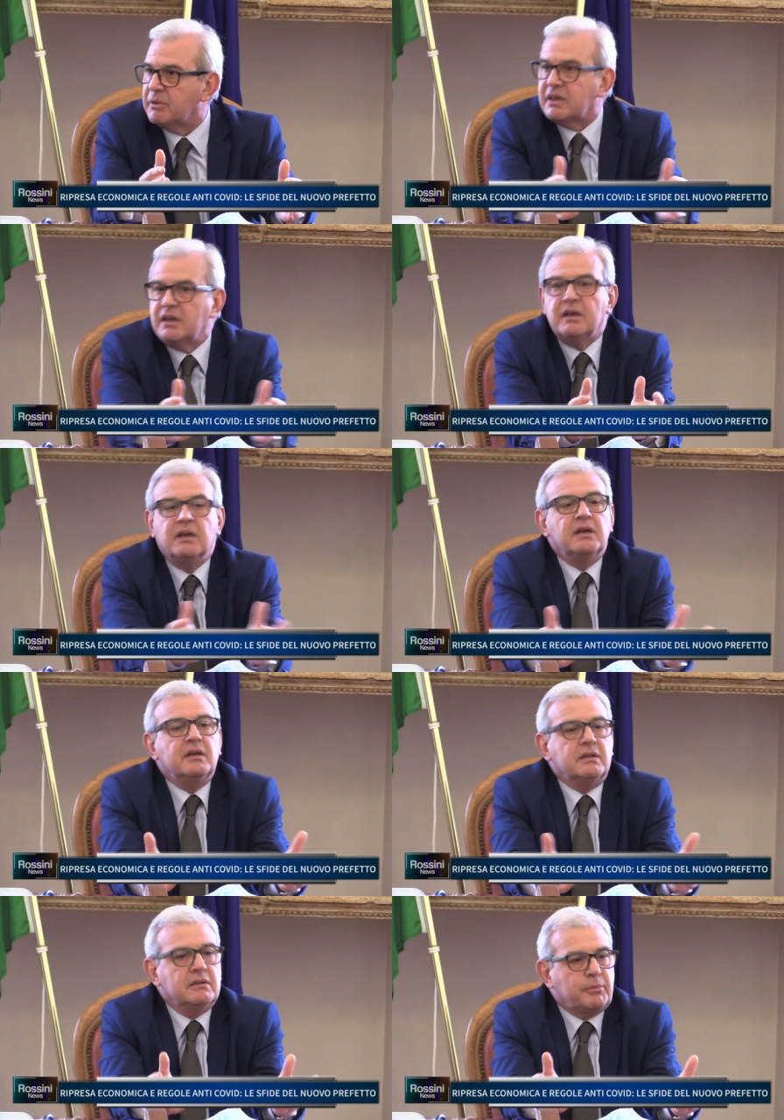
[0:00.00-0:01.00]
abbiamo deciso
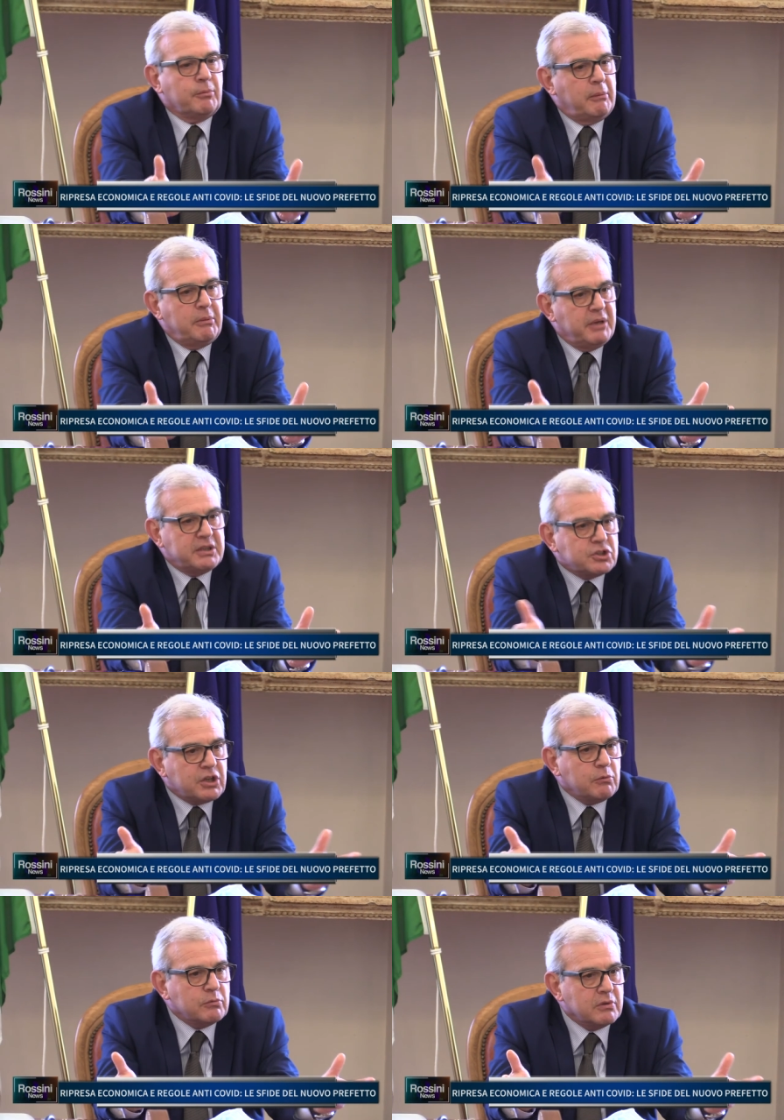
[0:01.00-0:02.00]
di eh,
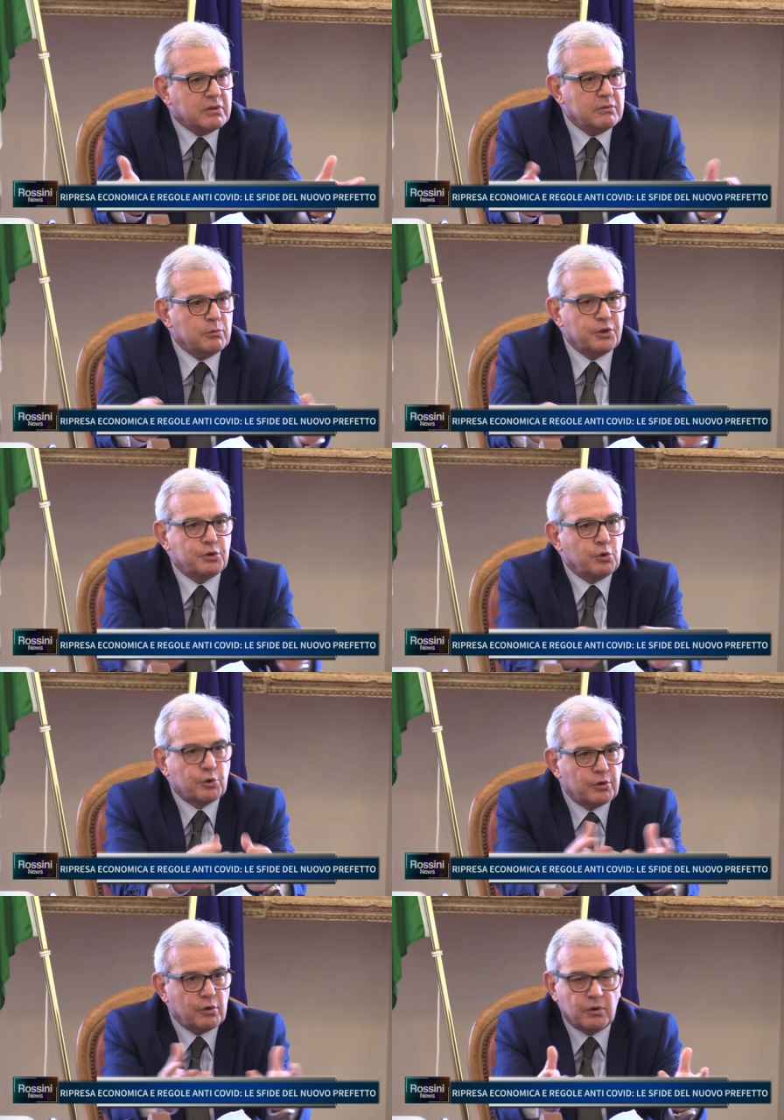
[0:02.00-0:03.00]
fare in modo che la
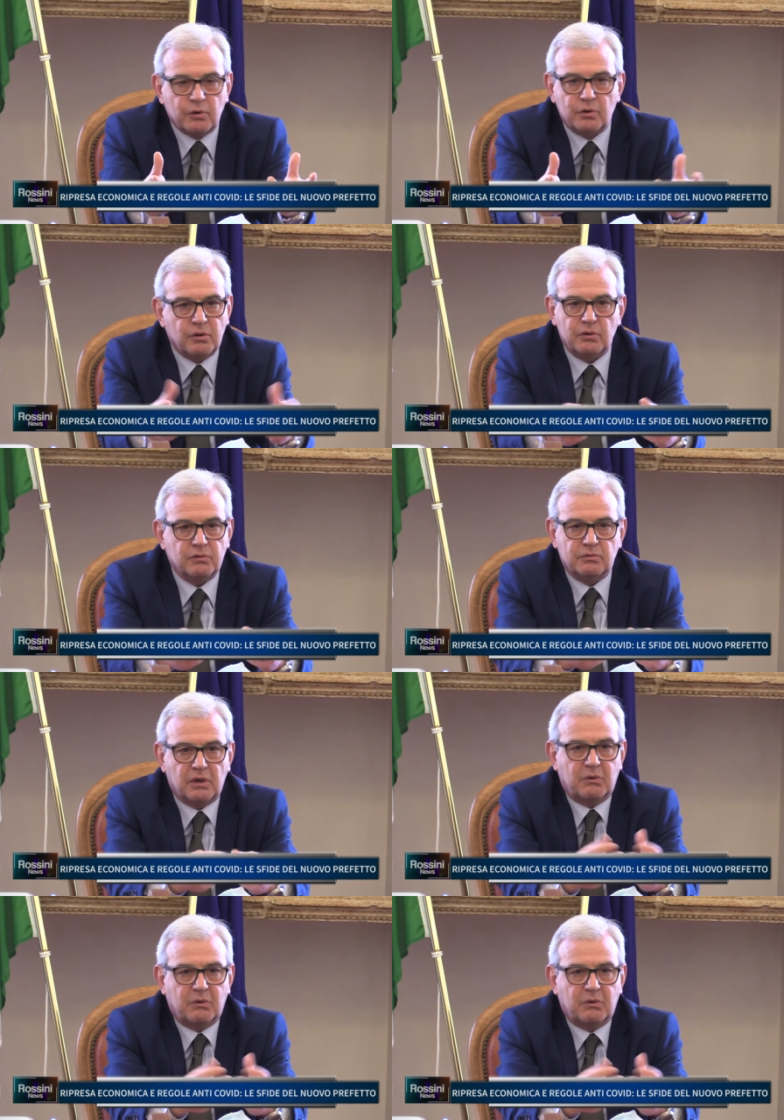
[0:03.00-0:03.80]
guardia resti